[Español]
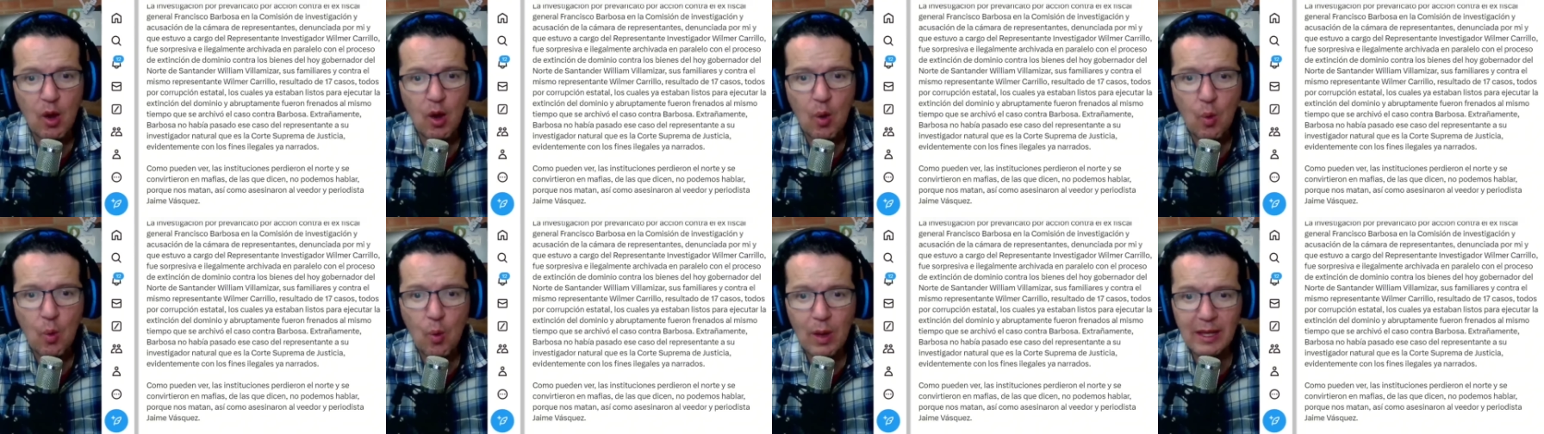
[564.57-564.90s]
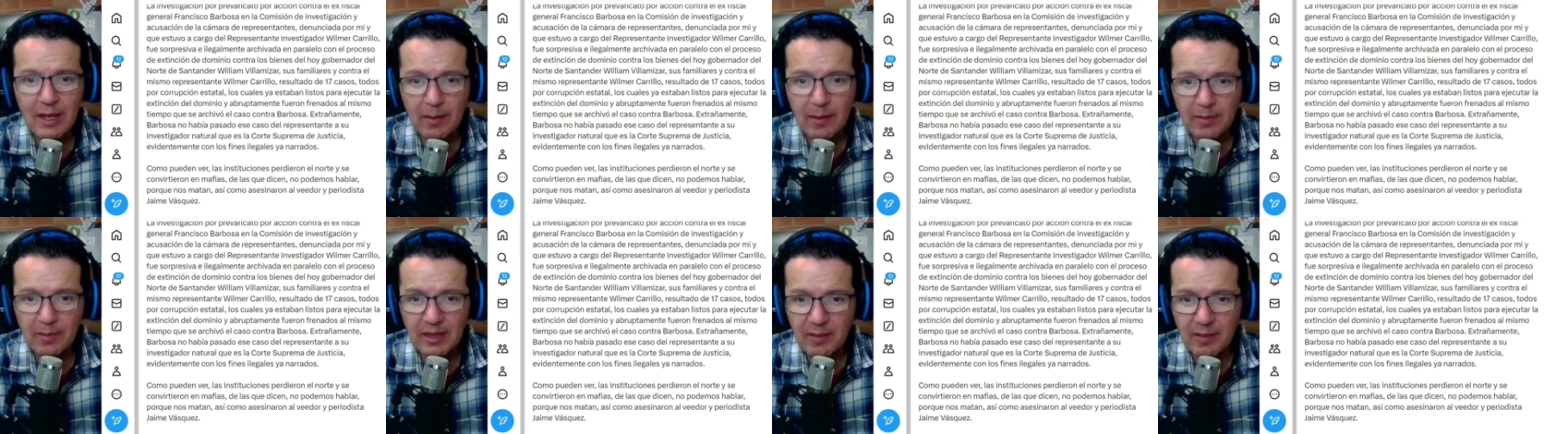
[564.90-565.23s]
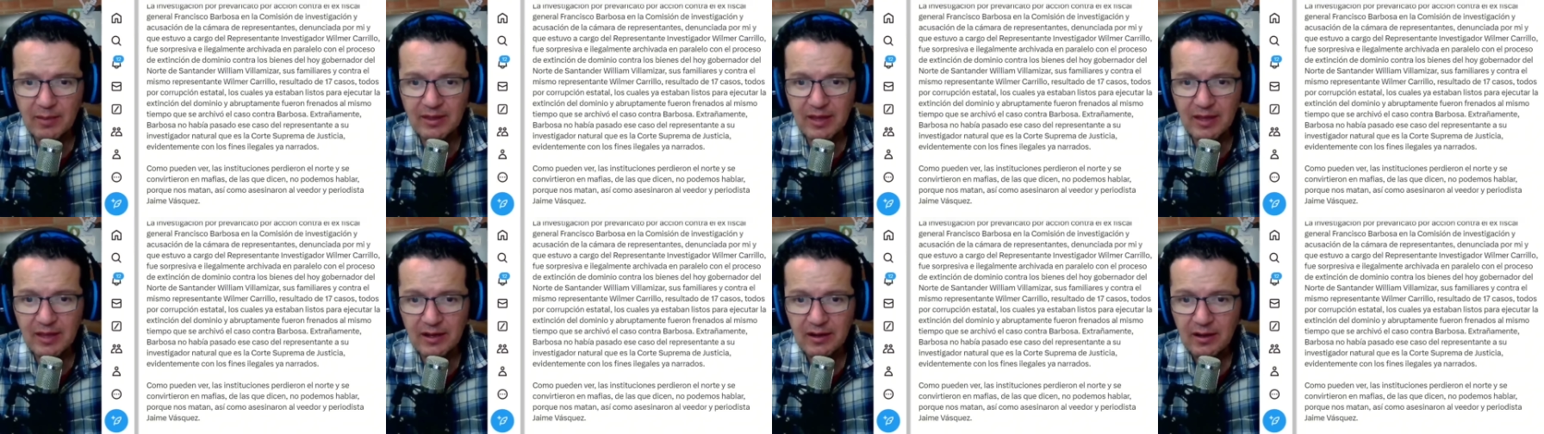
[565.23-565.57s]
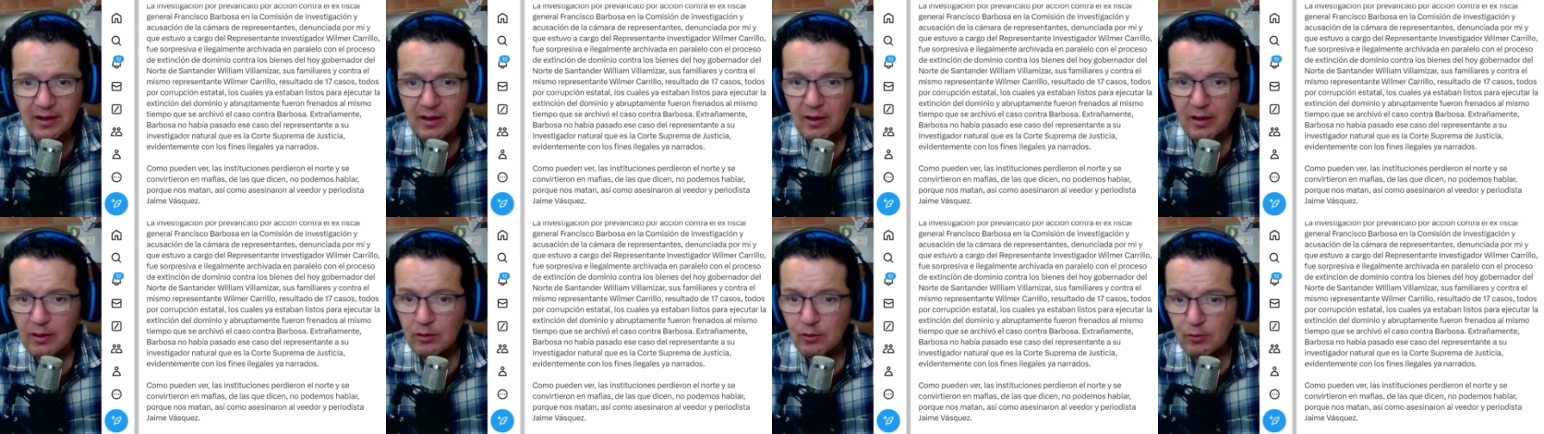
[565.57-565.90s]
William Villamizar
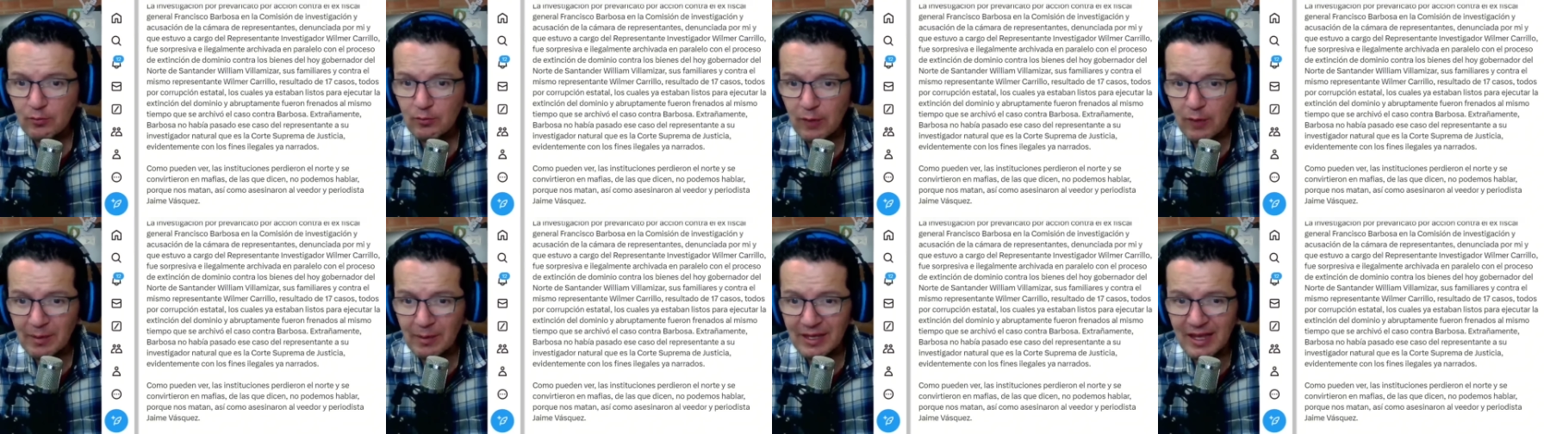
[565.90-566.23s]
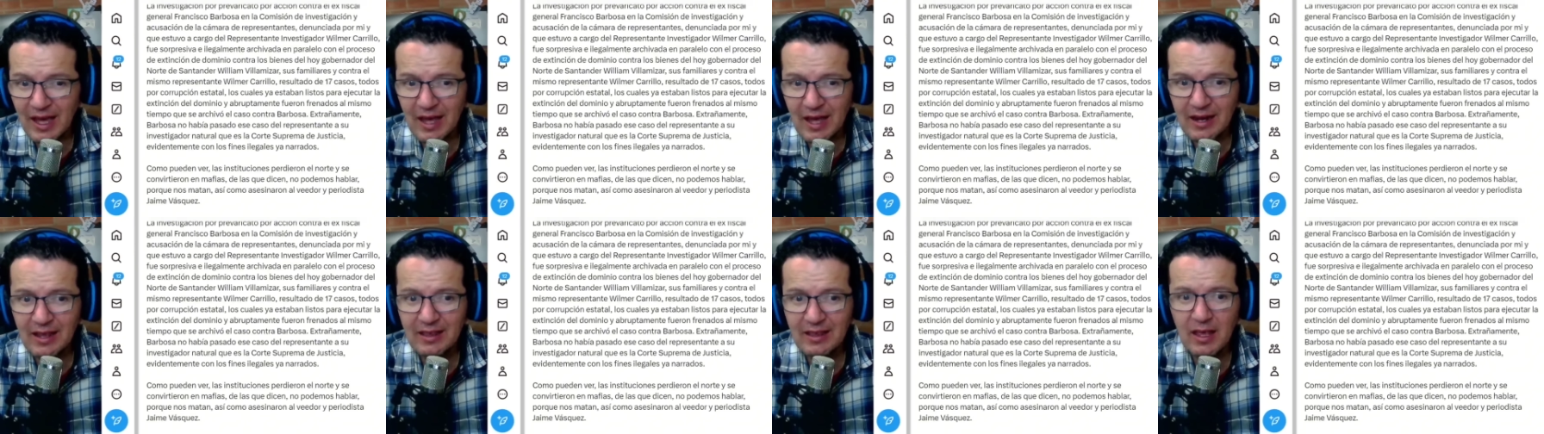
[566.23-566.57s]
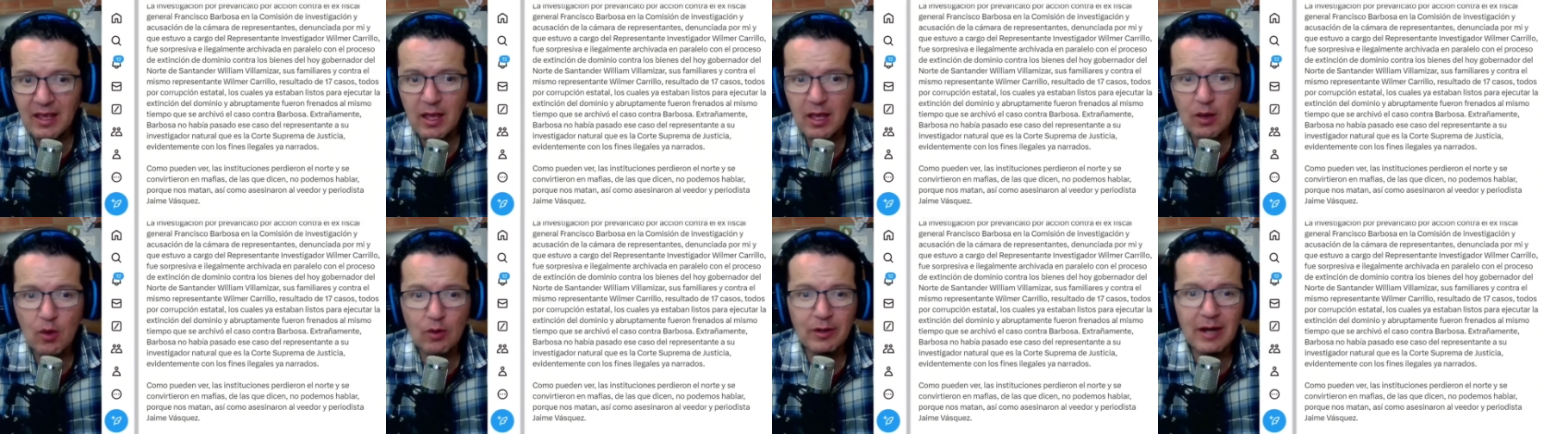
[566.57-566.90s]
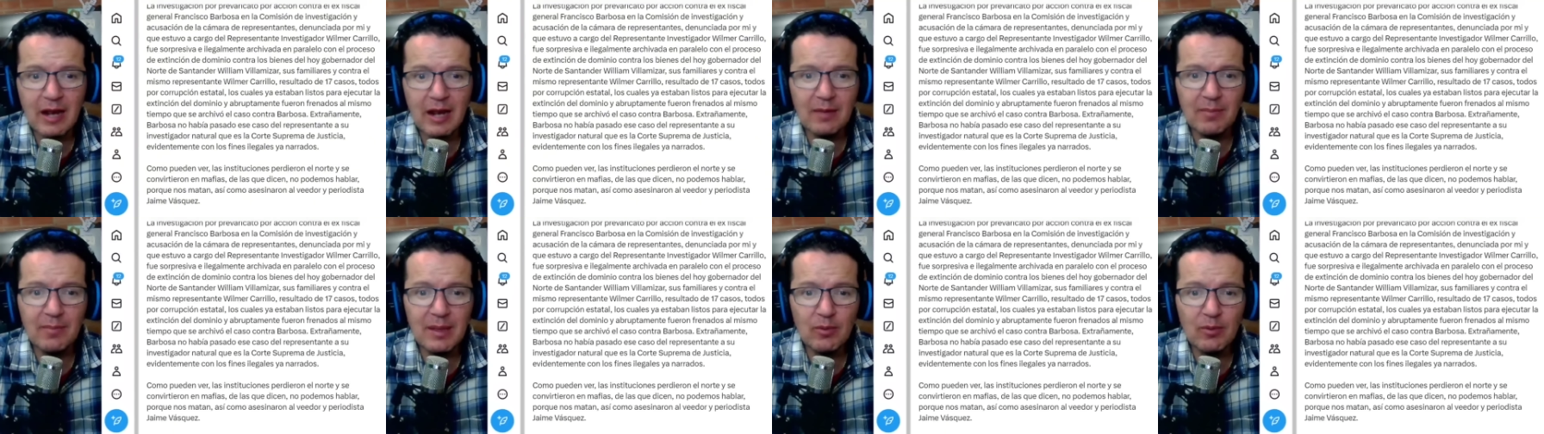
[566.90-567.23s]
sus familiares y contra
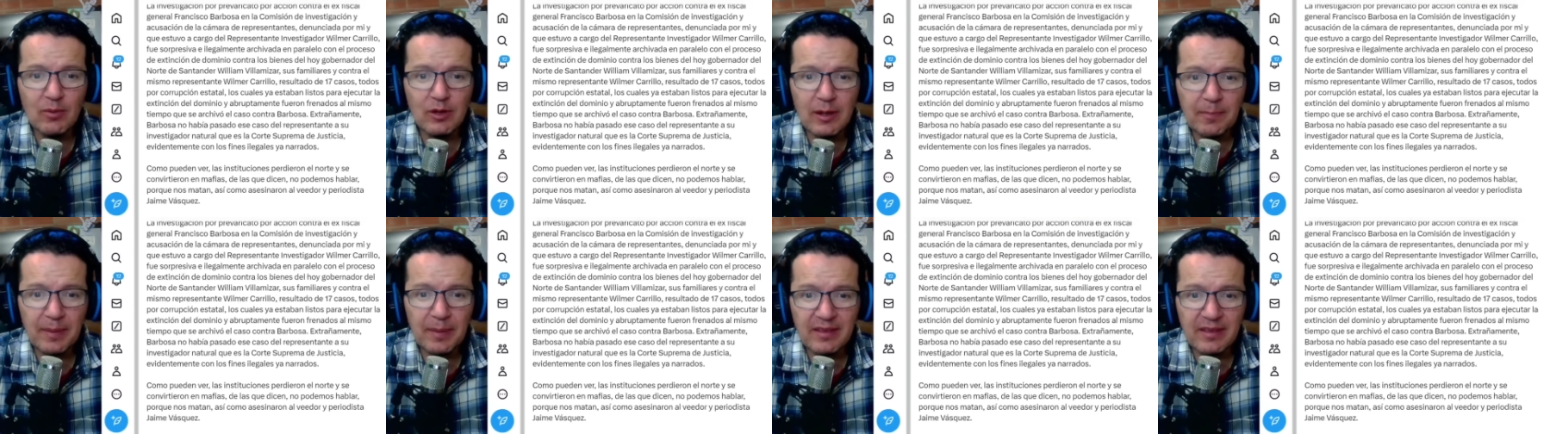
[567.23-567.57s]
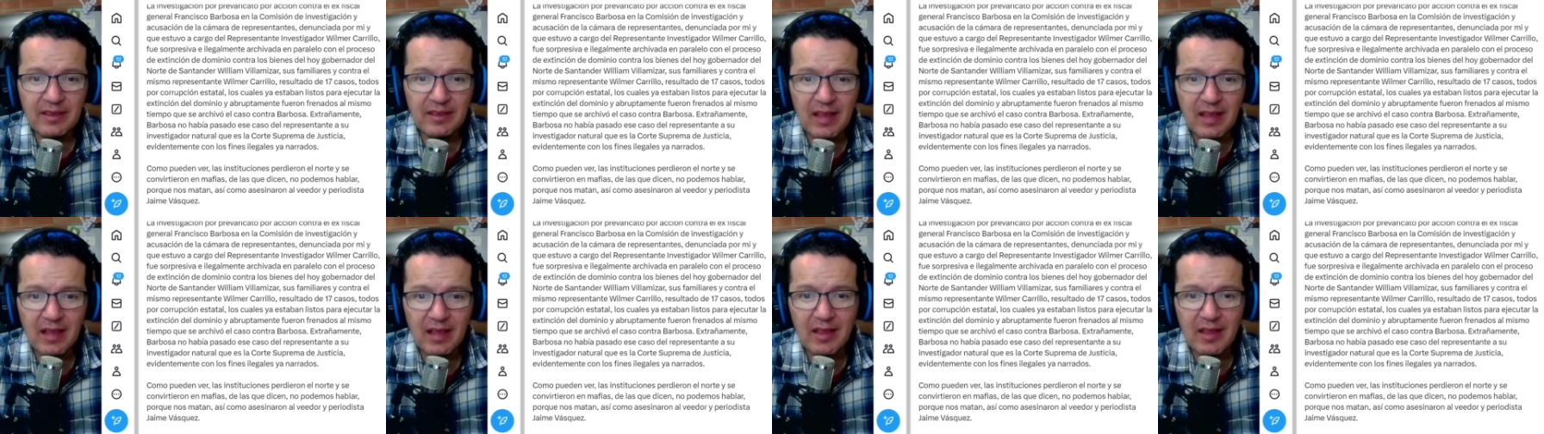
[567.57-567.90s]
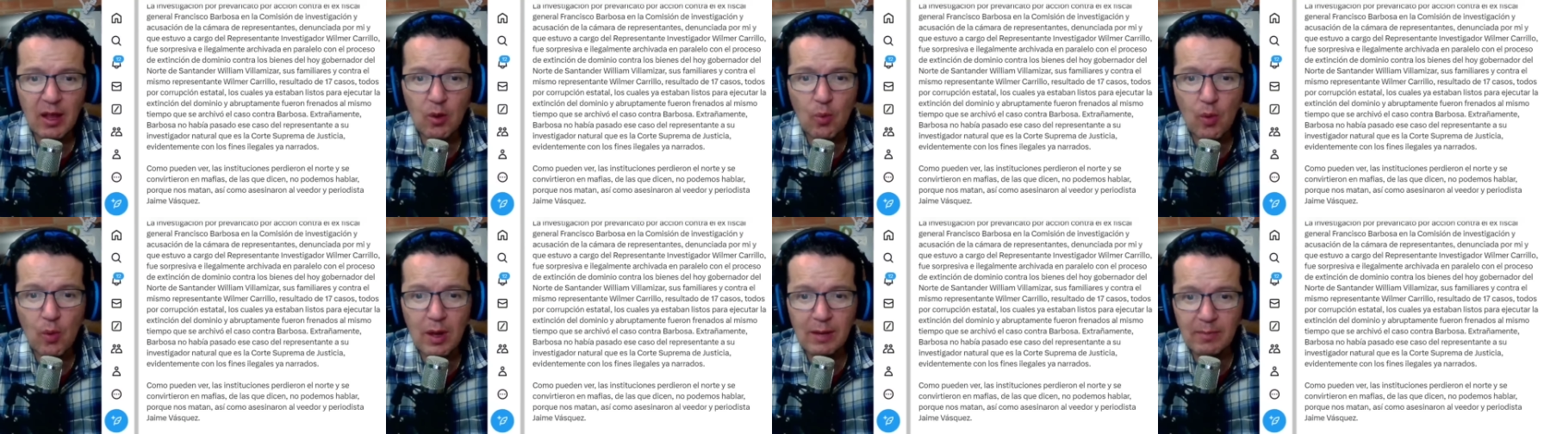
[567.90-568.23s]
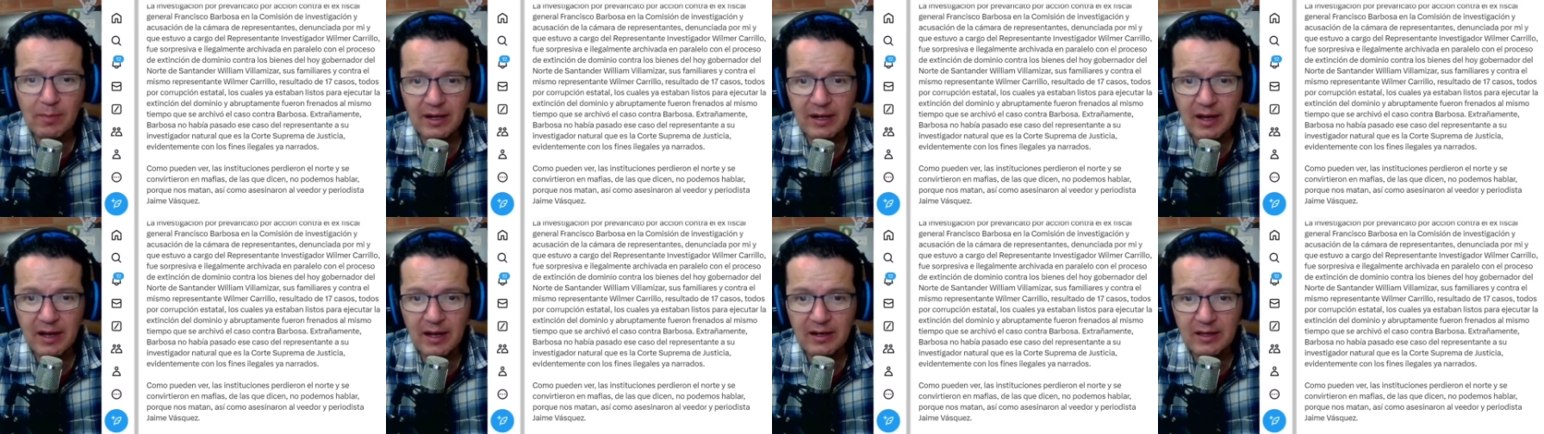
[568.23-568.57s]
el mismo representante
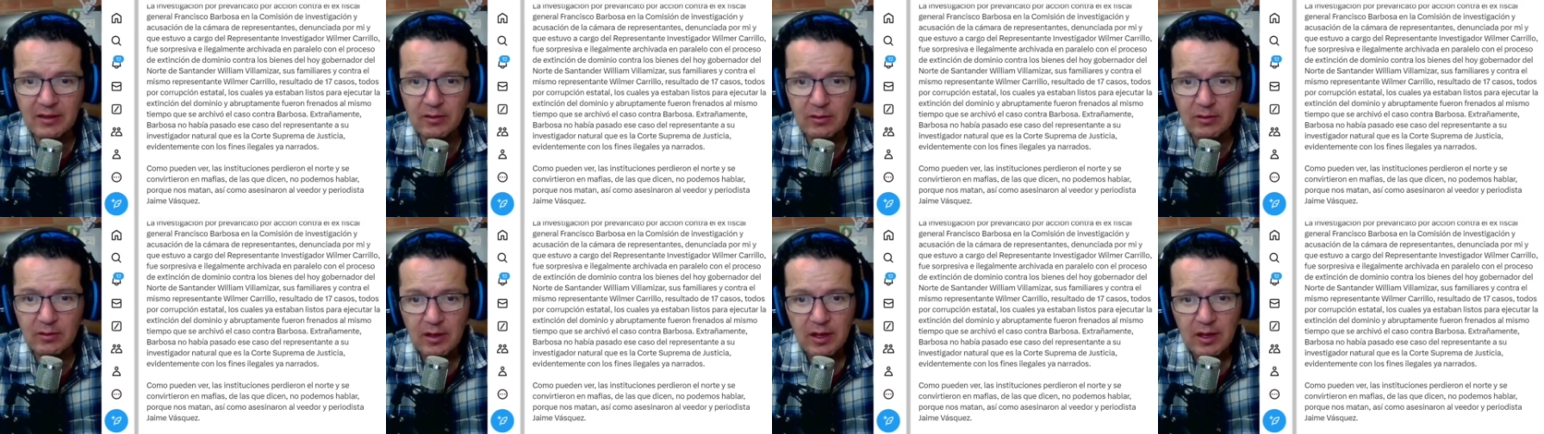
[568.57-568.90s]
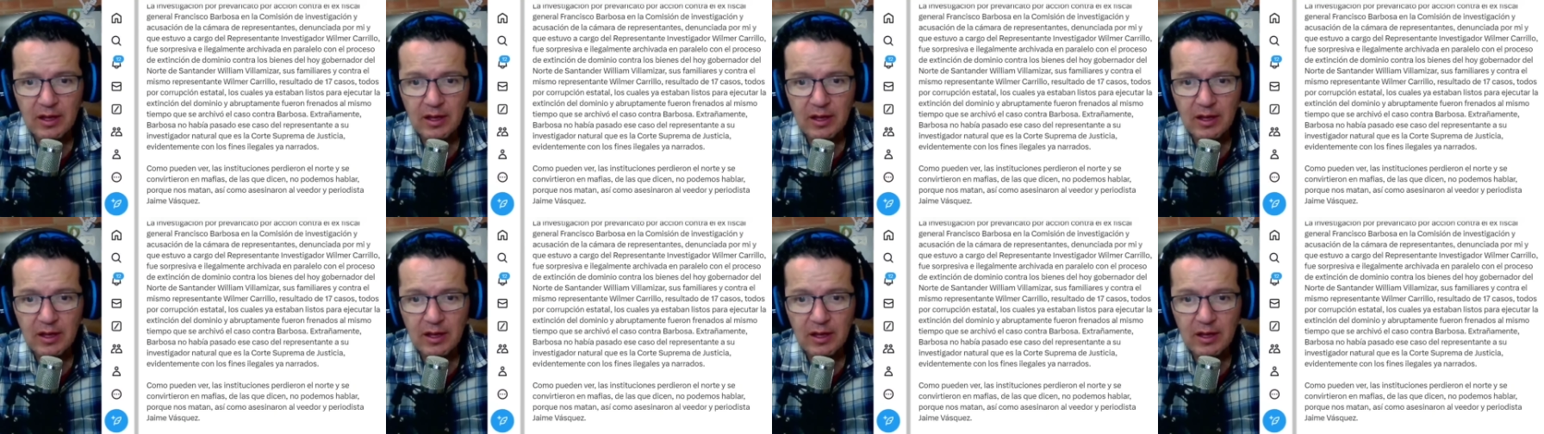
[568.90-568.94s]
Wilmar Carrillo,